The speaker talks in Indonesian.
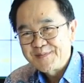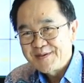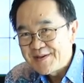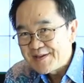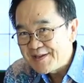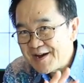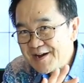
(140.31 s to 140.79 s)

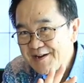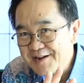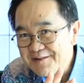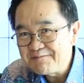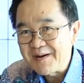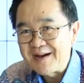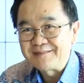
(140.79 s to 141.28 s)
Yang
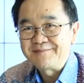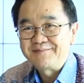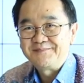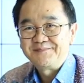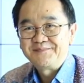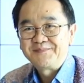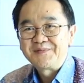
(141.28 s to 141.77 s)
keempat,
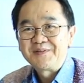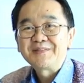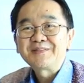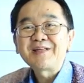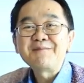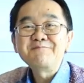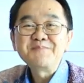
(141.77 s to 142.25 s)

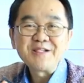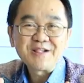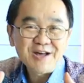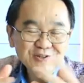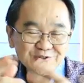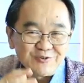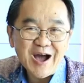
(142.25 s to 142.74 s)

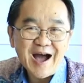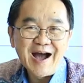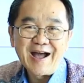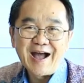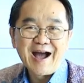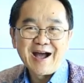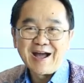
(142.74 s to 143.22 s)
tampilkan juga
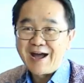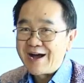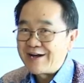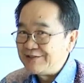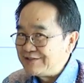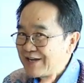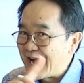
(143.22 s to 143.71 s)

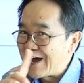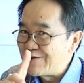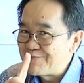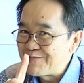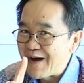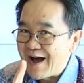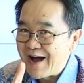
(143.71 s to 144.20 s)
angka-angka. Jangan
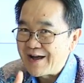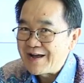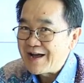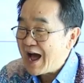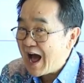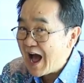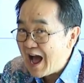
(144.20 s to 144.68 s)
lupa,
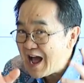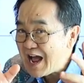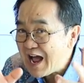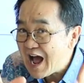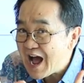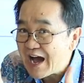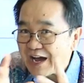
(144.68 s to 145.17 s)

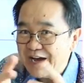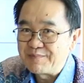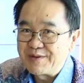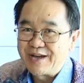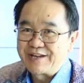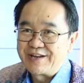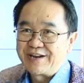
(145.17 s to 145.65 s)
angka akan
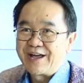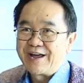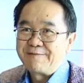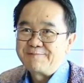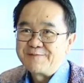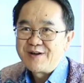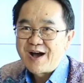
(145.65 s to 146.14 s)
meyakinkan.
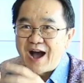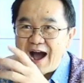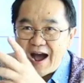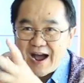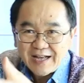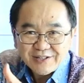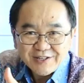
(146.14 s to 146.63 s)

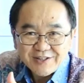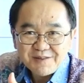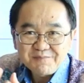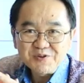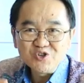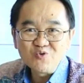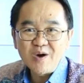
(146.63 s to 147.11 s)
Angka tentang
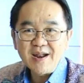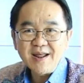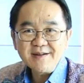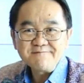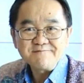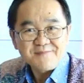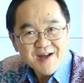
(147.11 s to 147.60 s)
penjualan,
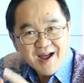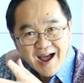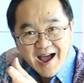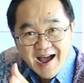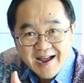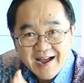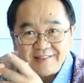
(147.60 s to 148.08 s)

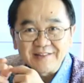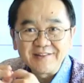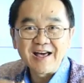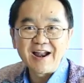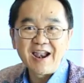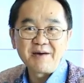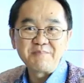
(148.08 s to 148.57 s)
angka
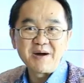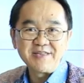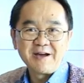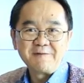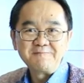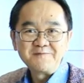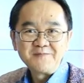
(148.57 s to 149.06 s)
tentang
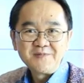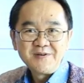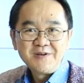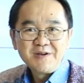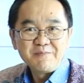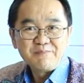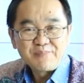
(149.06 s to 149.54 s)
labanya.
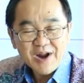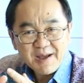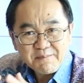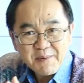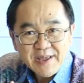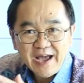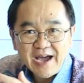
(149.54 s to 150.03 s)

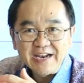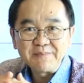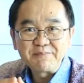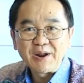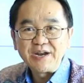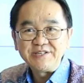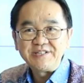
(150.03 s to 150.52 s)
Berapa yang Anda
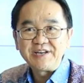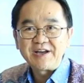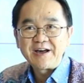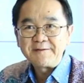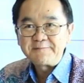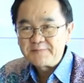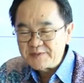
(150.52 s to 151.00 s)

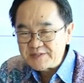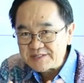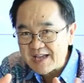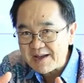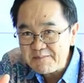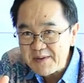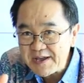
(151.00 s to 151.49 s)
prediksikan,
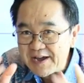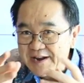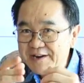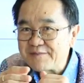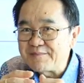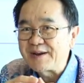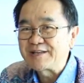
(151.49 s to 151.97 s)
sampaikan
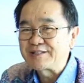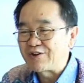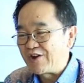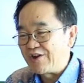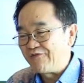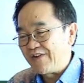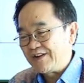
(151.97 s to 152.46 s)
kepada
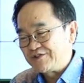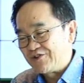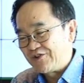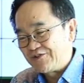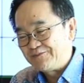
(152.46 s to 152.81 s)
calon investor.